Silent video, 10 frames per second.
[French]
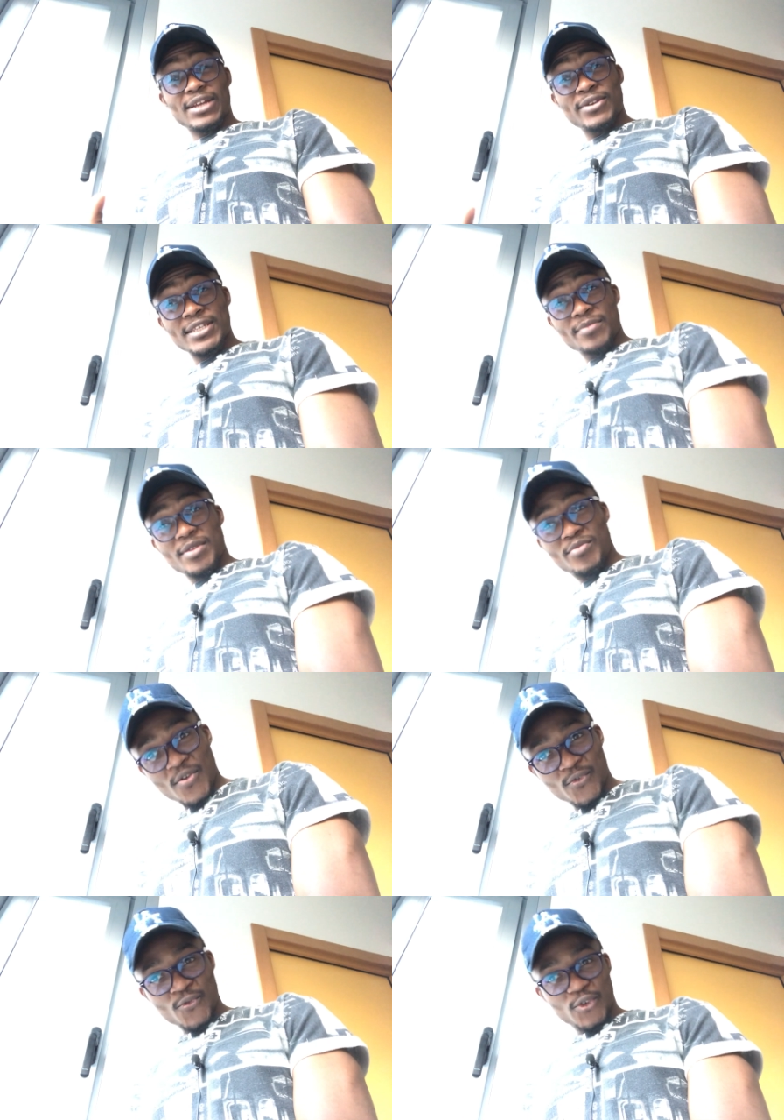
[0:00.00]
Salut les amis,
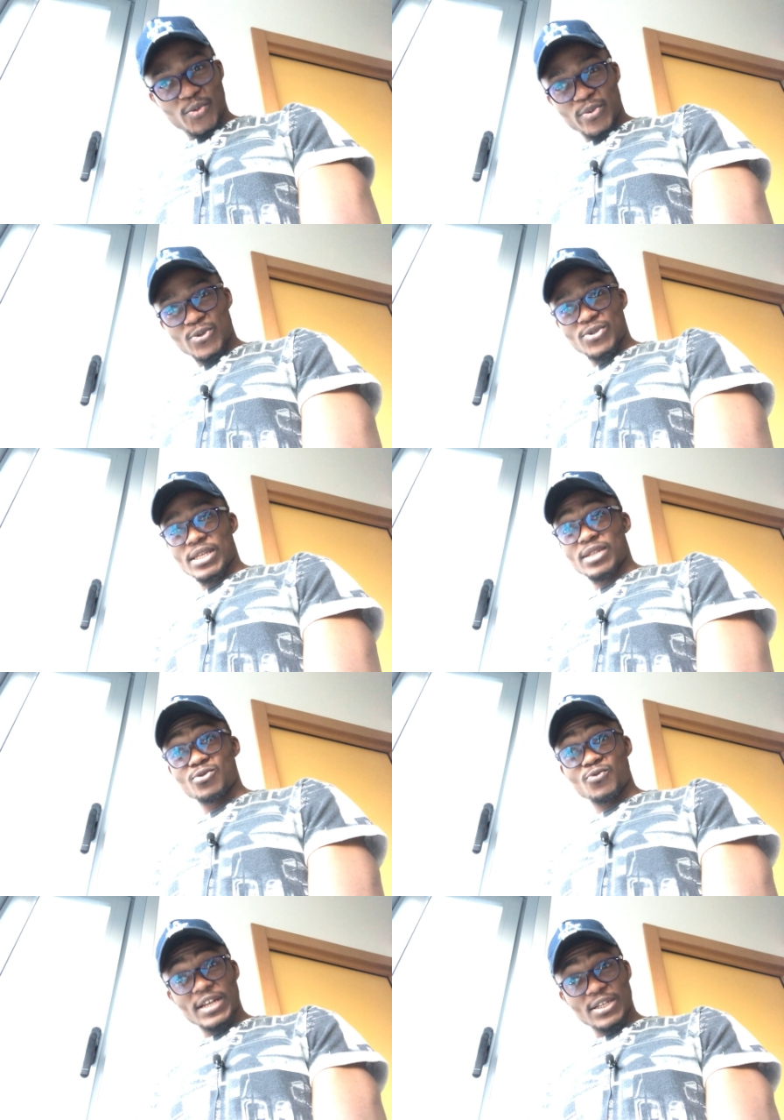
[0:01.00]
bienvenue une fois de plus sur cette
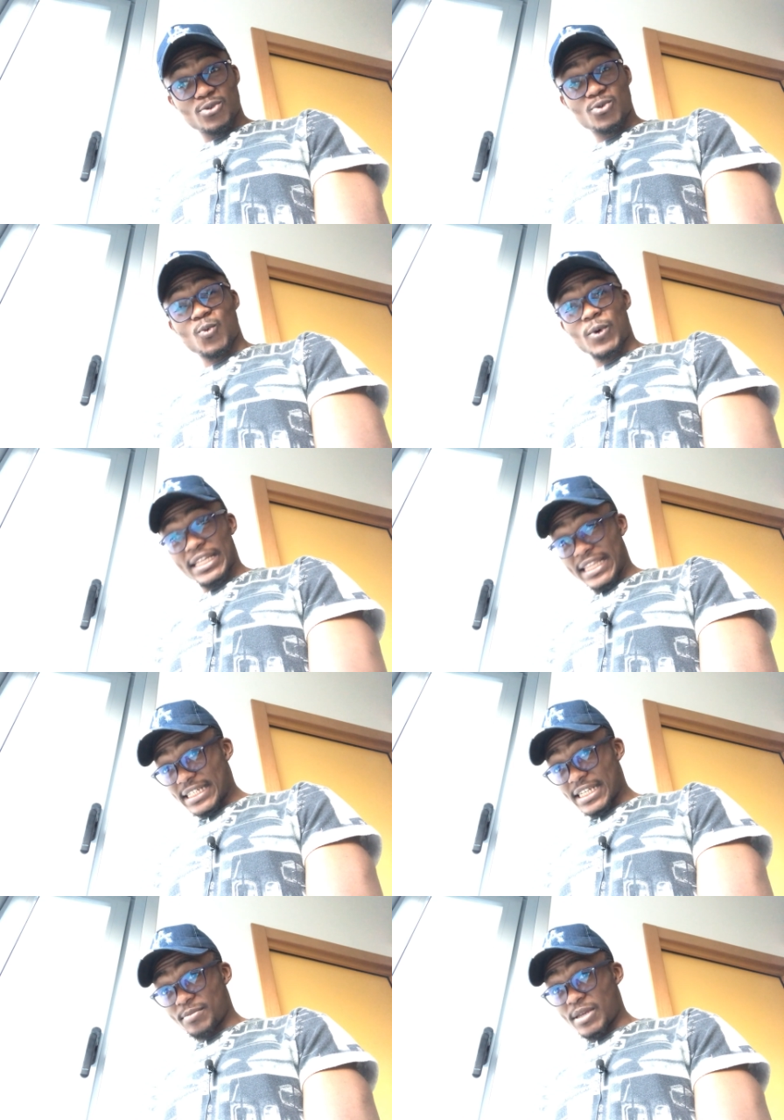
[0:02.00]
nouvelle astuce
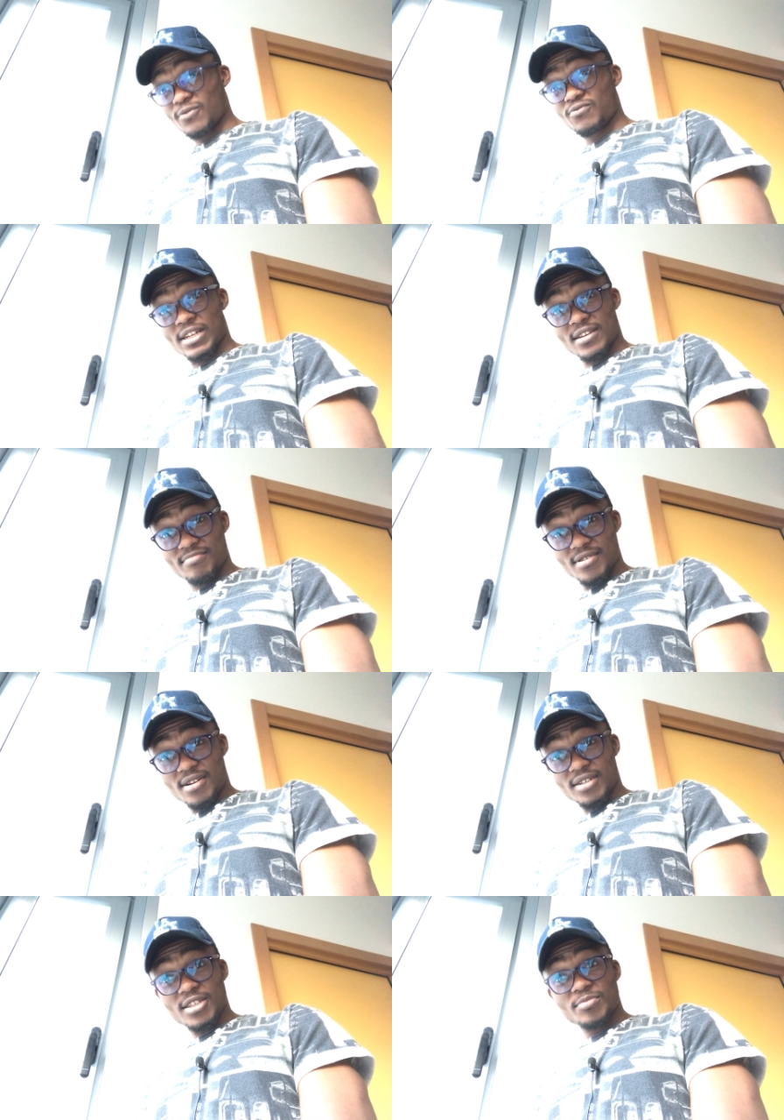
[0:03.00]
Wanatech. J'espère que vous allez
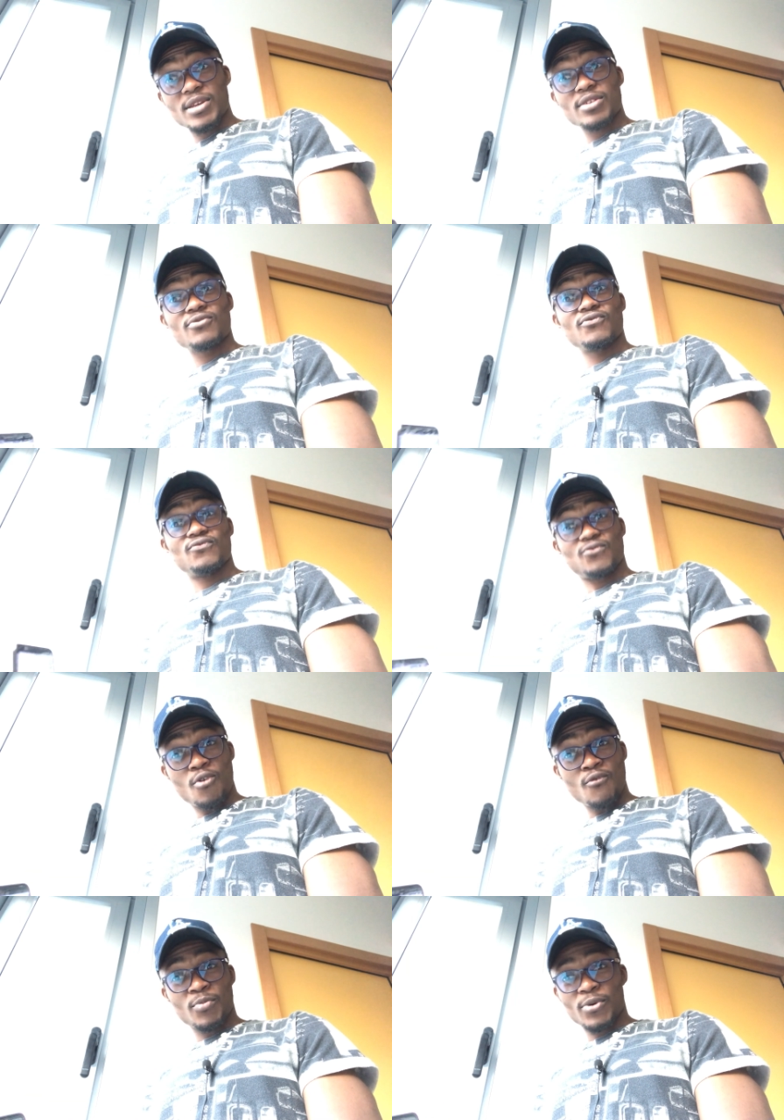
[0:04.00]
bien, j'espère que
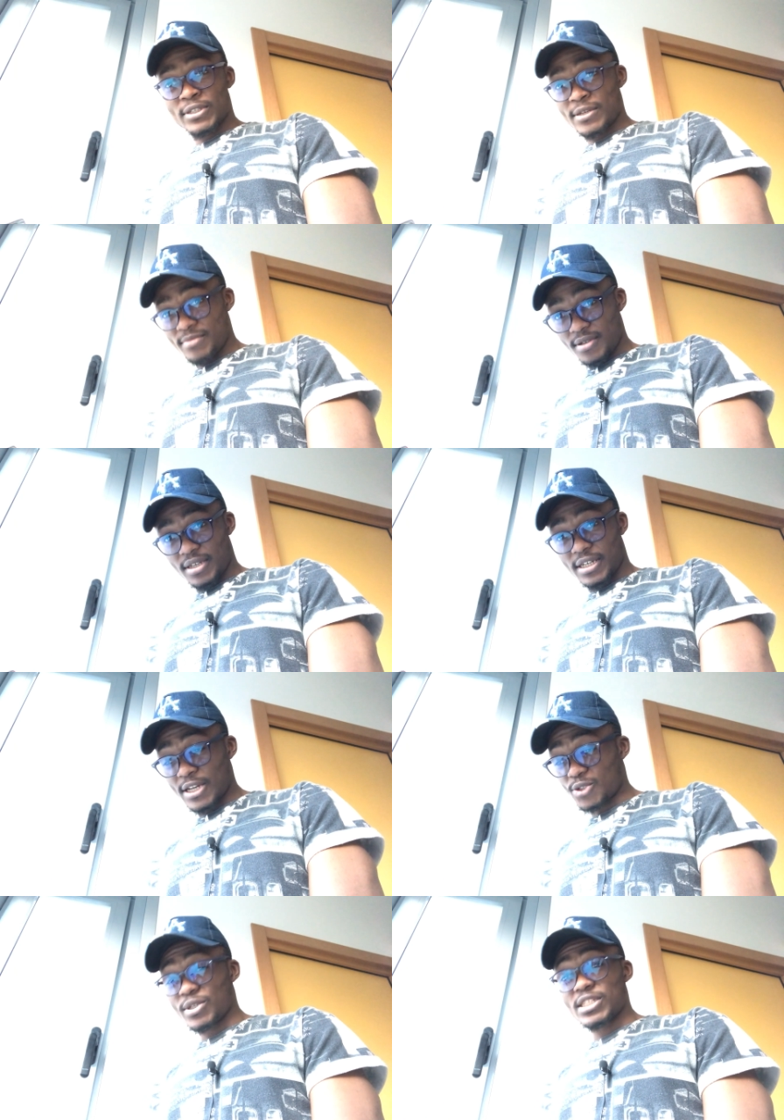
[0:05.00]
vous vous portez bien et que
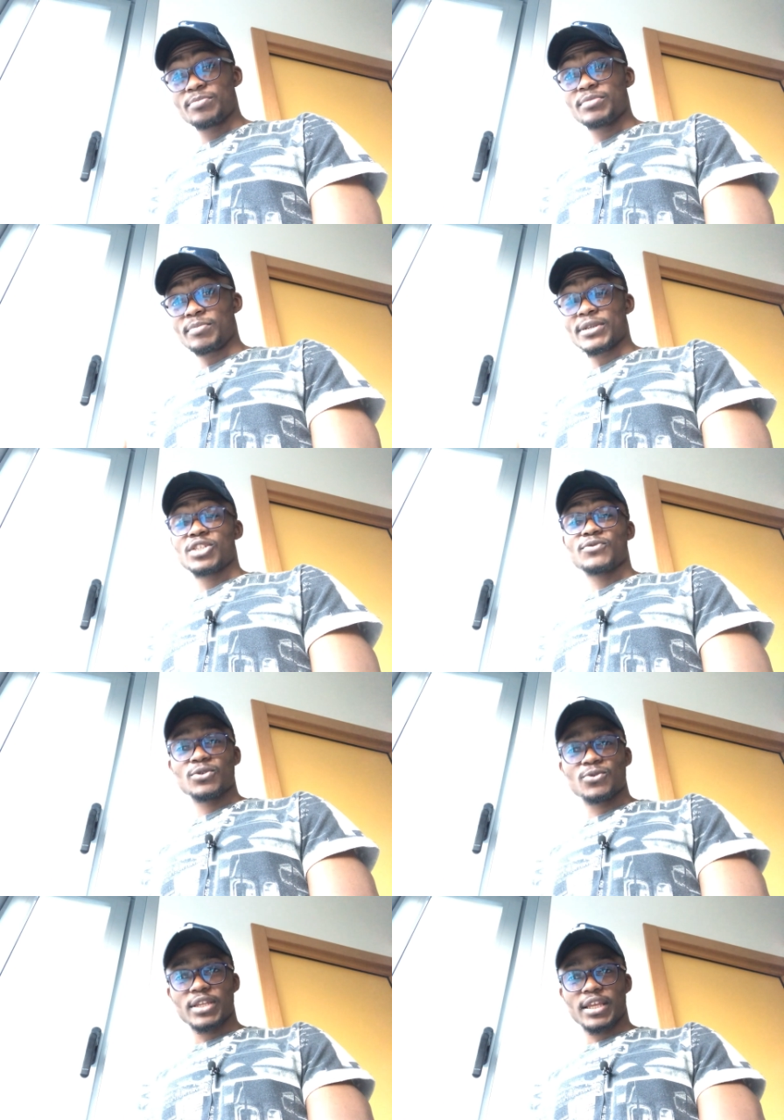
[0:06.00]
la journée s'est bien passée de
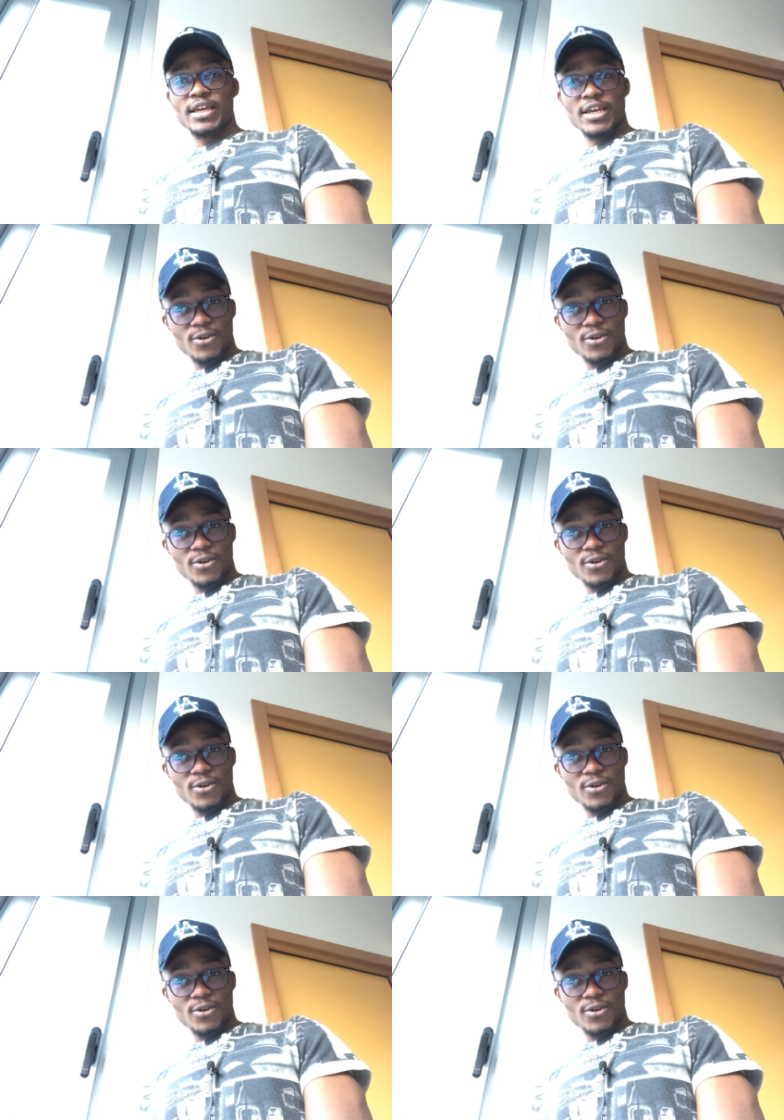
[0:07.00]
votre côté.